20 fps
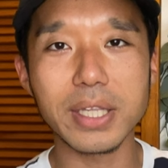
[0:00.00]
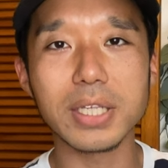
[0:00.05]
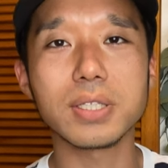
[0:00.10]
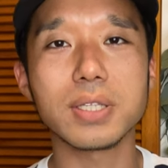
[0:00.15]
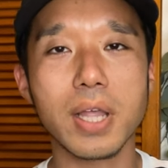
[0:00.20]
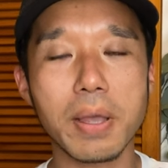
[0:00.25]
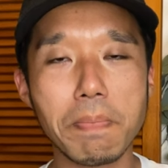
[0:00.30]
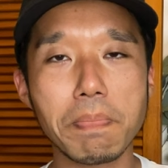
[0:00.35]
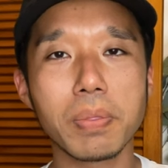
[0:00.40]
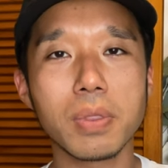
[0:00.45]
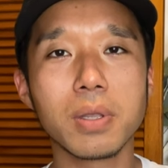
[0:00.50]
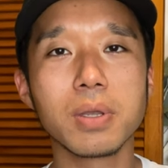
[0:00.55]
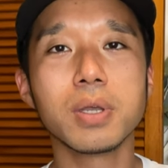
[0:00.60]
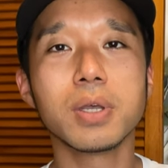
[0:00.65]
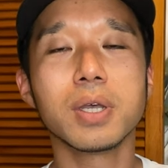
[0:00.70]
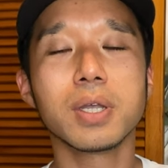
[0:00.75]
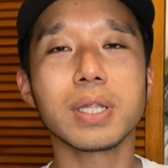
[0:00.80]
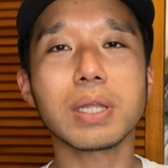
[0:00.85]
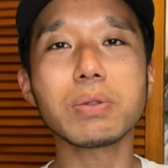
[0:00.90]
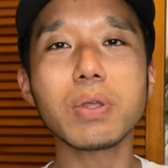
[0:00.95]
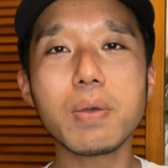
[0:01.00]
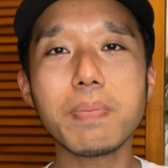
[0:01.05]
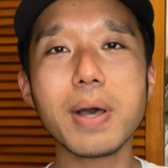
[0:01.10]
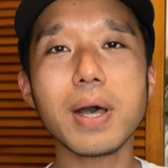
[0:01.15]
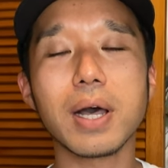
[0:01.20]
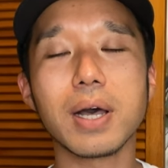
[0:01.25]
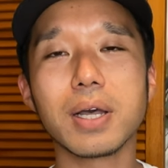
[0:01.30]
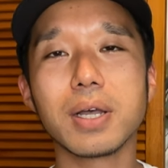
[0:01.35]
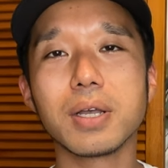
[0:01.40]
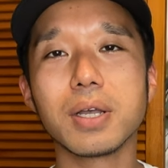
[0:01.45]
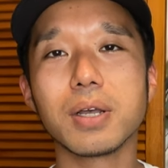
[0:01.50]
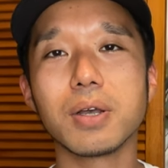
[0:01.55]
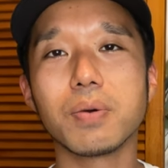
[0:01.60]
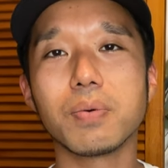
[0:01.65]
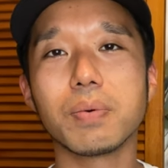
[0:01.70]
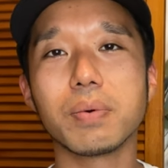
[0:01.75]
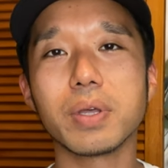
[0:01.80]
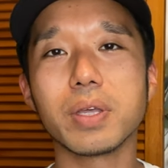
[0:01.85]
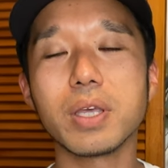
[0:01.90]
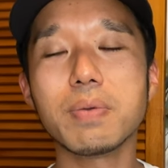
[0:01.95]
んですね例えば
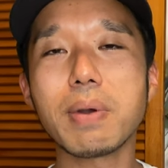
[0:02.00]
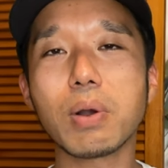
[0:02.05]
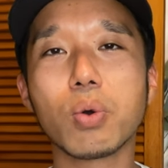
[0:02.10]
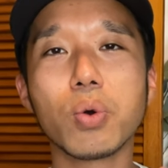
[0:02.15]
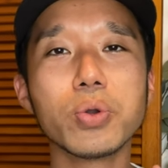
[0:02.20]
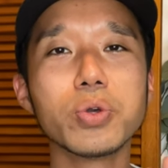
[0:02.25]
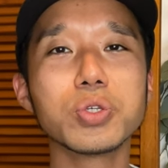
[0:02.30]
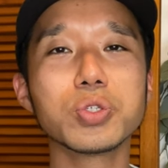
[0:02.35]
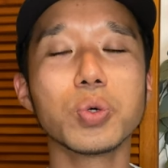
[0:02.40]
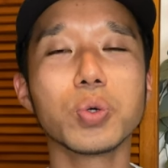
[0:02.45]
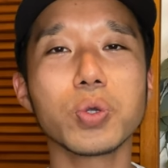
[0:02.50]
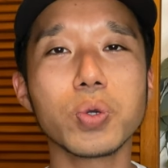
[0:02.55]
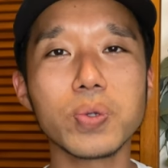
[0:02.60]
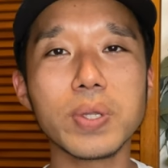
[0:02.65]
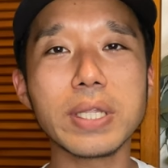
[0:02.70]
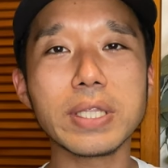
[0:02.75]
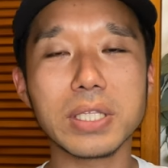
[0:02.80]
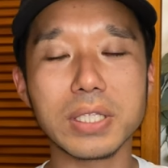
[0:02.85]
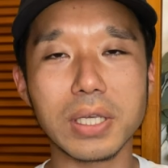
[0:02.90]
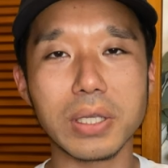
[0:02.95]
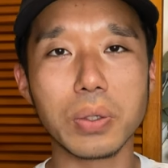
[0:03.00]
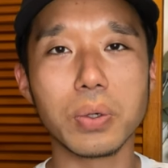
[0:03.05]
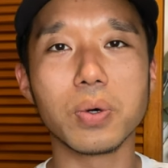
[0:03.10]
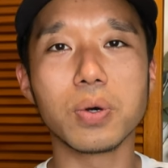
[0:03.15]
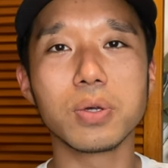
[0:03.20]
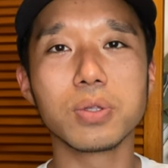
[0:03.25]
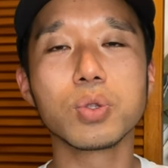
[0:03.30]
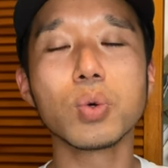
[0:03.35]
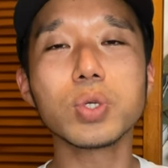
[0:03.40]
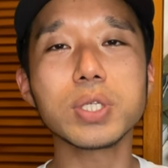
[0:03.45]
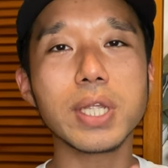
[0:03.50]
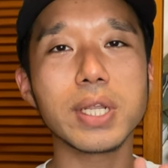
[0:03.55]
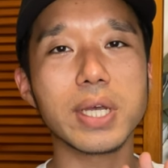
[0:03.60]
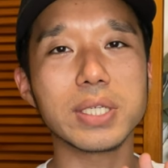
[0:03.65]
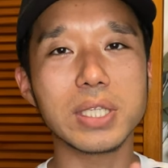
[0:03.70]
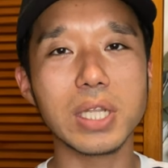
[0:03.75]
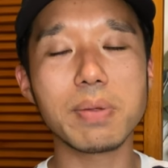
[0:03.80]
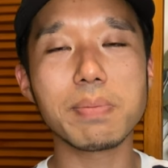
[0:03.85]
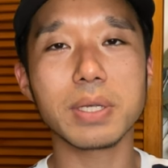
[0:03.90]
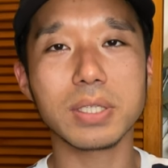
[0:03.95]
今こういう状況なんですけどどうしたら
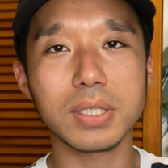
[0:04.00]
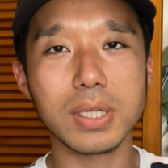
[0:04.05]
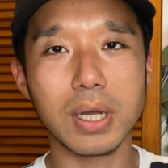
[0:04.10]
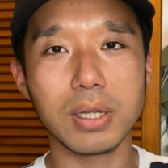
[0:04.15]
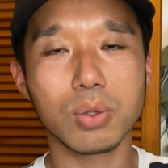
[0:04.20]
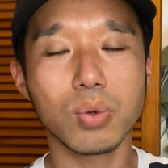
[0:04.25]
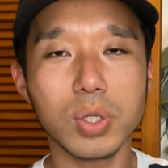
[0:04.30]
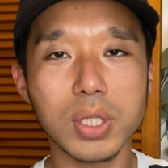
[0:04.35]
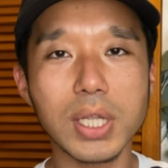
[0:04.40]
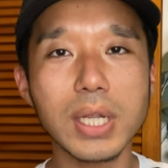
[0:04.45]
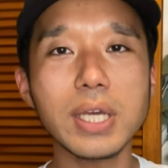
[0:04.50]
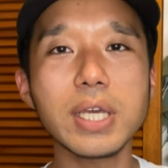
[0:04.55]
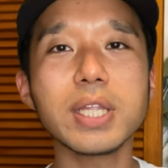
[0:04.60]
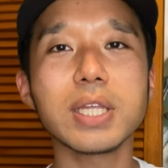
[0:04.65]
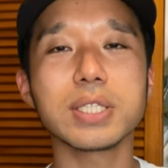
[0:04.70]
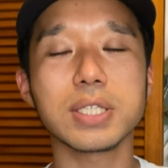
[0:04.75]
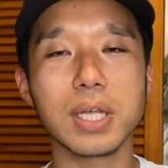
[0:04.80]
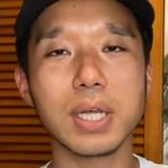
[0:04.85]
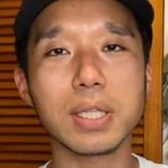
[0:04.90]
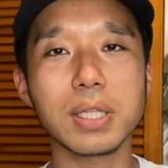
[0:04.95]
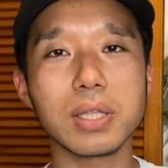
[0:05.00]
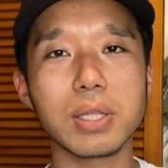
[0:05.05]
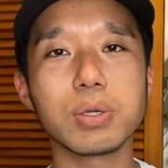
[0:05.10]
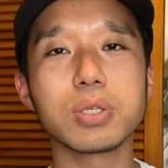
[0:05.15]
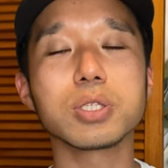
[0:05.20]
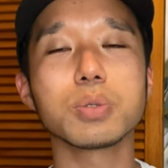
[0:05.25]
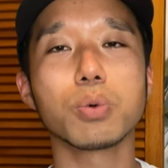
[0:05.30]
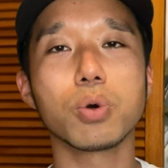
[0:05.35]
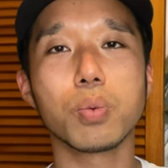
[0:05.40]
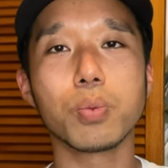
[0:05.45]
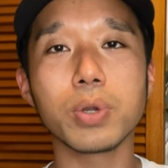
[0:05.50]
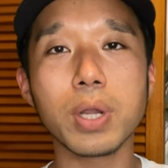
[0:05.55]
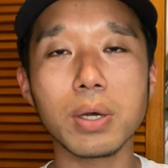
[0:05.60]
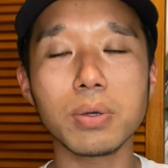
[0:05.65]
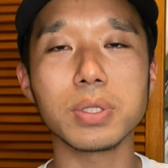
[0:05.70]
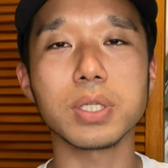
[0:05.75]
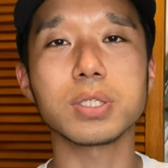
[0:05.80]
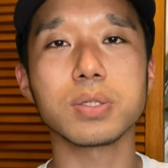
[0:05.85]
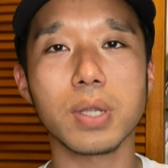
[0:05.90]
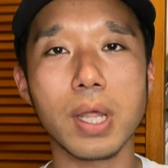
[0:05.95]
痩せれますかどうしたらいいですかっていう質問をもら
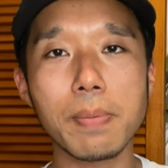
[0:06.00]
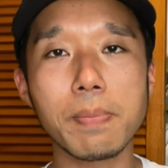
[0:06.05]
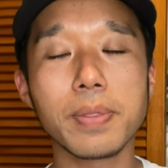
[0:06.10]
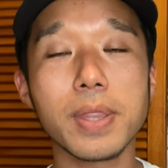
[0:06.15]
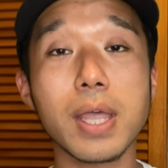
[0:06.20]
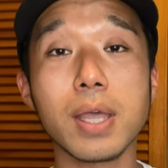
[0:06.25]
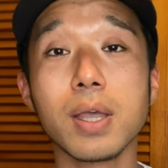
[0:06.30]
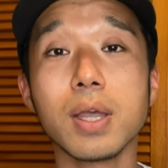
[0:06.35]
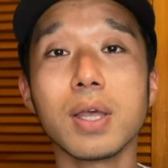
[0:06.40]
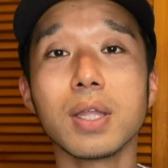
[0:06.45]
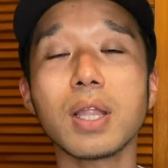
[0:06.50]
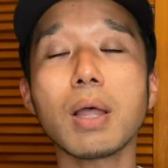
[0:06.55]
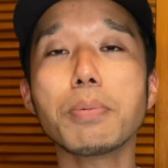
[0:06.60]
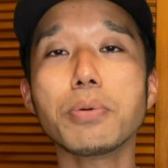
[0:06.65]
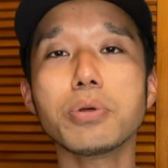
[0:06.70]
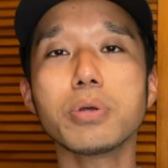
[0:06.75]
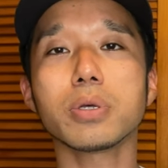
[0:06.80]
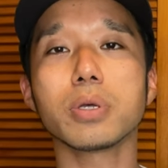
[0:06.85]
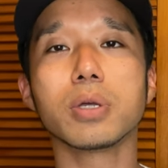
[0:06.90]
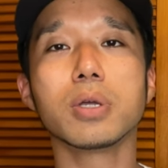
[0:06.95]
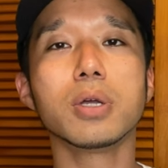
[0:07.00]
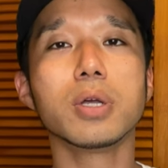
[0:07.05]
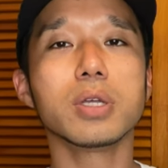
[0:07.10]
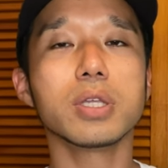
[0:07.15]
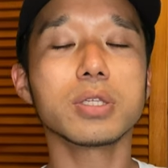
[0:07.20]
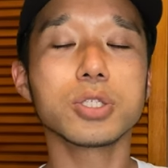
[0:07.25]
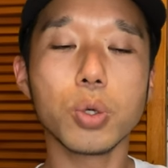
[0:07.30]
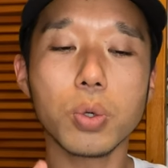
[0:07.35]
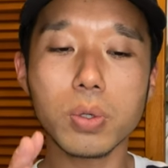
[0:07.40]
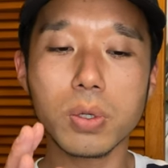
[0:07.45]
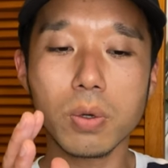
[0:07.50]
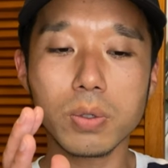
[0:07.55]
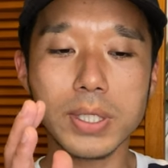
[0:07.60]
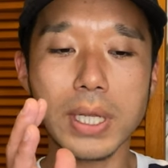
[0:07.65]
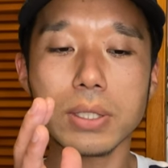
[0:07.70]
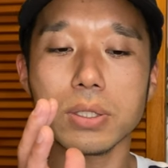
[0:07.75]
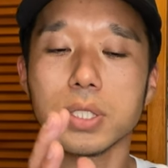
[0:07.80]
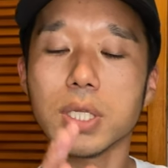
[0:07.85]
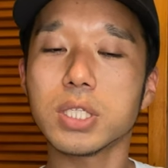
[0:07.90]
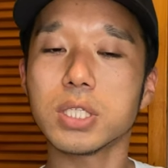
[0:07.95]
うんですよねで多分状況を
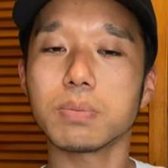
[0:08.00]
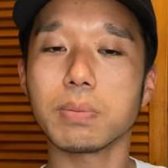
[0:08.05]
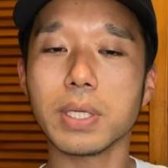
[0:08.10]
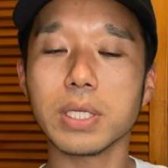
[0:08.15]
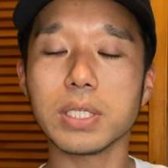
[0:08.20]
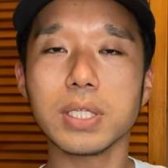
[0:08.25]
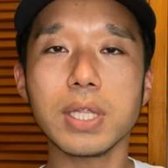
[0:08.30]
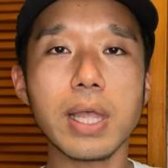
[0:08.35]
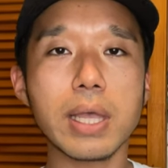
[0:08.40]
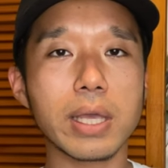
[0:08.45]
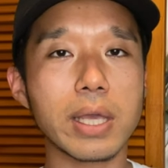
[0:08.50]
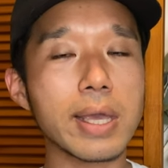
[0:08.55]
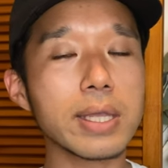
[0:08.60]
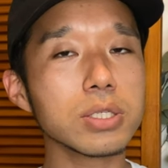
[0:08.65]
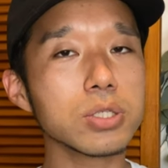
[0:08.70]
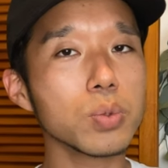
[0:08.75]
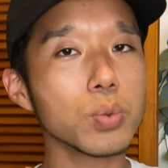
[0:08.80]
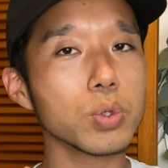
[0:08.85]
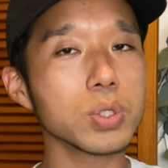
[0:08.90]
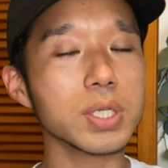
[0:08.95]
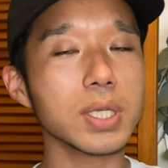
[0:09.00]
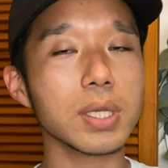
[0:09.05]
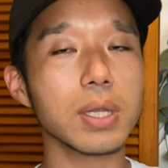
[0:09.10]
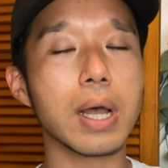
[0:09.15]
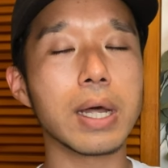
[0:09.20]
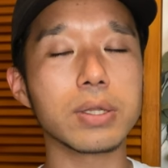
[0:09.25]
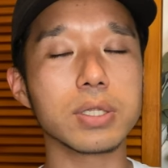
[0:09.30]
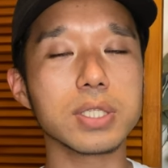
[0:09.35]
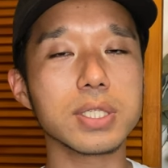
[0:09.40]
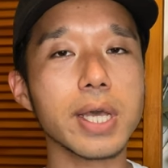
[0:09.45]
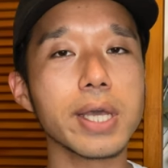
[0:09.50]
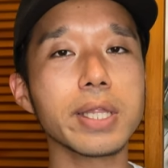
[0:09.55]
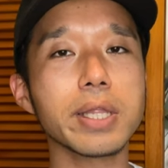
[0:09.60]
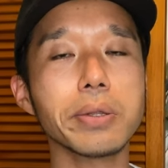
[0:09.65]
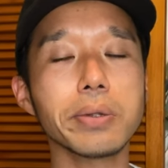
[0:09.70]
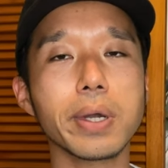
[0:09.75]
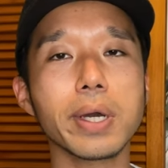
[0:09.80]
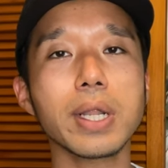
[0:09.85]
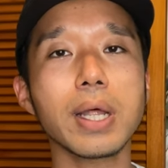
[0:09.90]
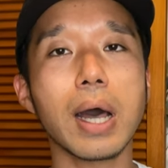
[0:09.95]
ちゃんと説明して現状をあの伝えて
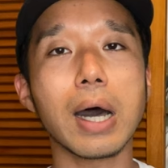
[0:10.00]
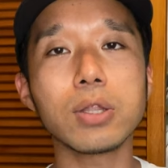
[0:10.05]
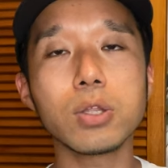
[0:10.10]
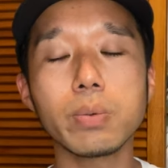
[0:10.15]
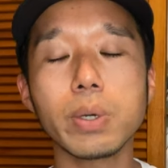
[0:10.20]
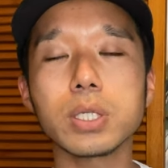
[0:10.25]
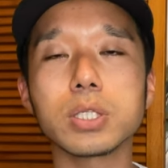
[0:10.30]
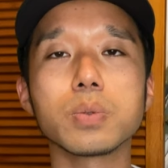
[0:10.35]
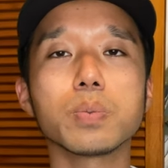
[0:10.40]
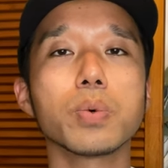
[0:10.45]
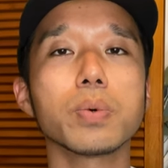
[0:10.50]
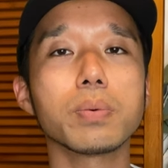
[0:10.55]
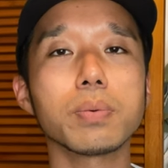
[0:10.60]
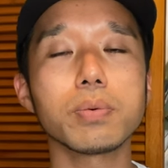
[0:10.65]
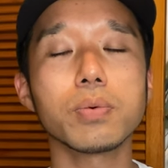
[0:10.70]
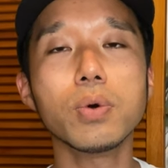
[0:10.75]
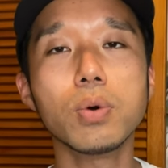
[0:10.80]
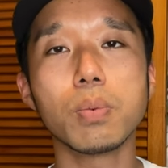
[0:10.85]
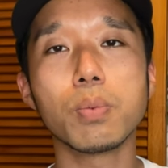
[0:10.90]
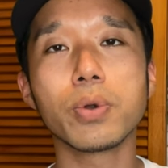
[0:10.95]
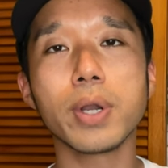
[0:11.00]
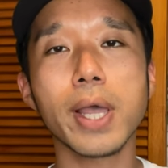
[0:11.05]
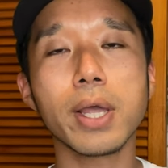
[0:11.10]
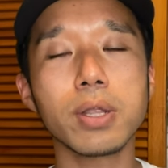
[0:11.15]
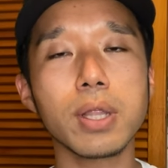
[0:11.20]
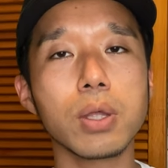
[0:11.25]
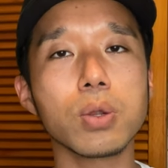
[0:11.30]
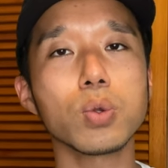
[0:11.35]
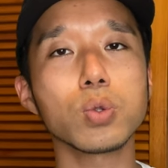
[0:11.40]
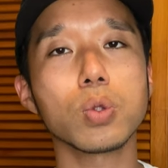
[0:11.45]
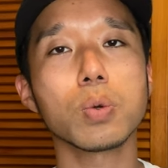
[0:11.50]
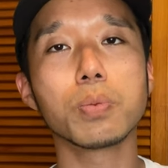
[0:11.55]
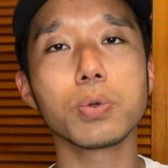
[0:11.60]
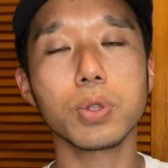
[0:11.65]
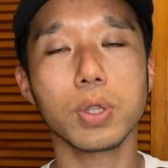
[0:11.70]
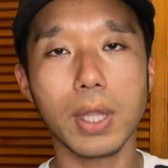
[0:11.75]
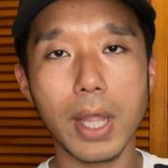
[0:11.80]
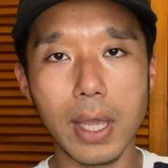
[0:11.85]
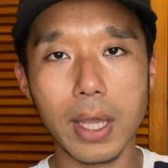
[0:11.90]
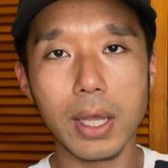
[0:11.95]
るからアドバイスをもらえるだろうと
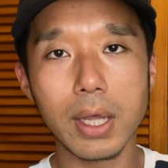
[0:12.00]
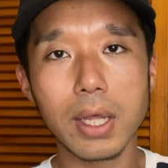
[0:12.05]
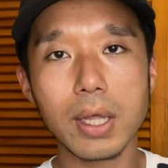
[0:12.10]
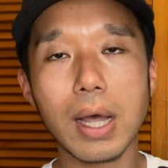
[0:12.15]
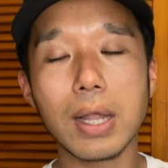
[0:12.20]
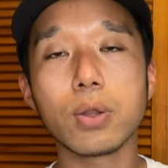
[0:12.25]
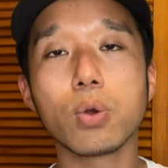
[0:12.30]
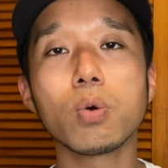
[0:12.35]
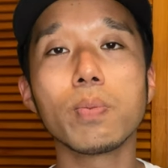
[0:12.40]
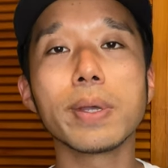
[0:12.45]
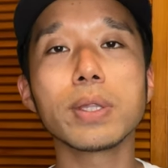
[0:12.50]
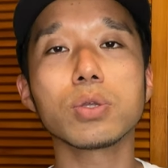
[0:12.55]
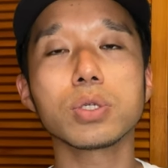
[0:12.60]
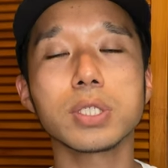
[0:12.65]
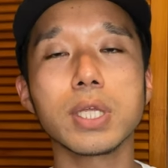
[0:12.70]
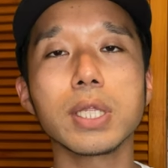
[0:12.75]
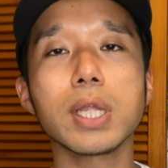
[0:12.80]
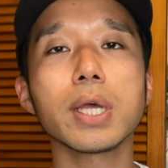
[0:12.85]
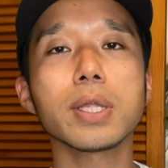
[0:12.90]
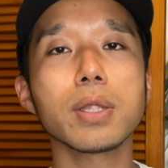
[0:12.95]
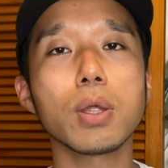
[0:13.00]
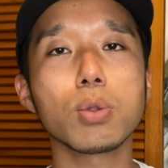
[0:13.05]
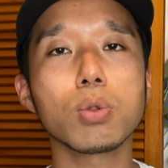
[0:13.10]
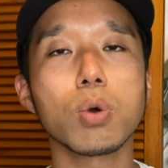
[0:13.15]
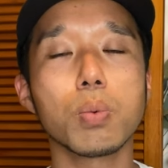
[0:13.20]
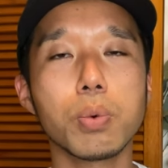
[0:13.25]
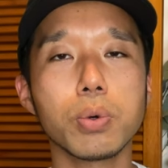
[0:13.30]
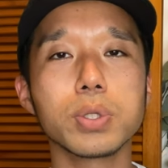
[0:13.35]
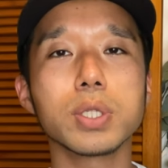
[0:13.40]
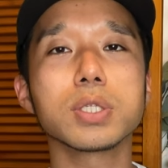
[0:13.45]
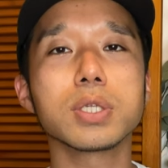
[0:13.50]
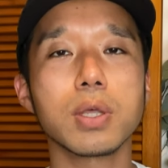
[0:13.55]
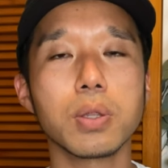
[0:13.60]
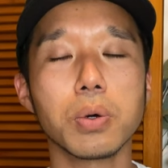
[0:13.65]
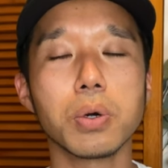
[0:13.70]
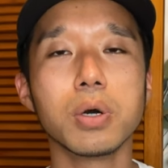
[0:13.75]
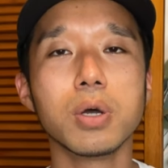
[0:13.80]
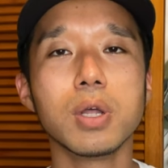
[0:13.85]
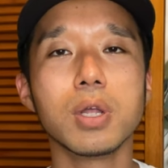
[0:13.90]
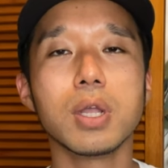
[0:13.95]
思ってあのコメントしていただいてると思うんですけ
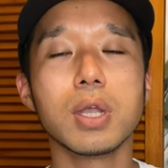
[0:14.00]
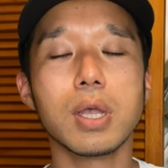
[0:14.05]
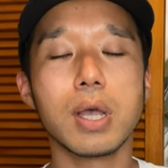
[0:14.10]
ど